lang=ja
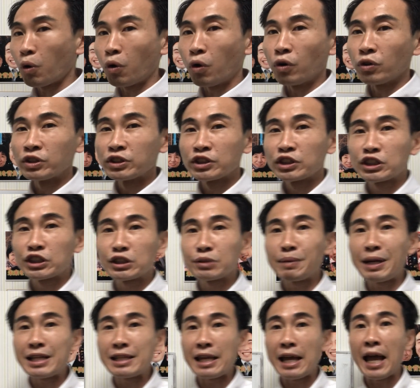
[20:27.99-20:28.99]
を全
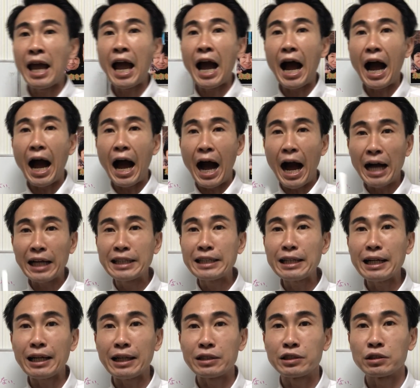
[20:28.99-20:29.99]
て
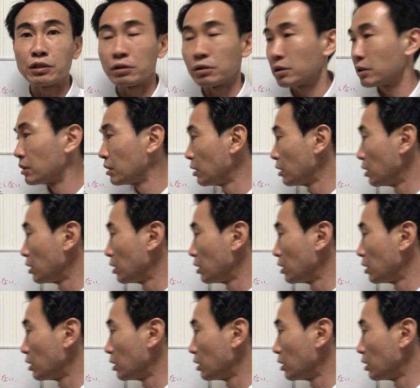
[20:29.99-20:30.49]
明らかにする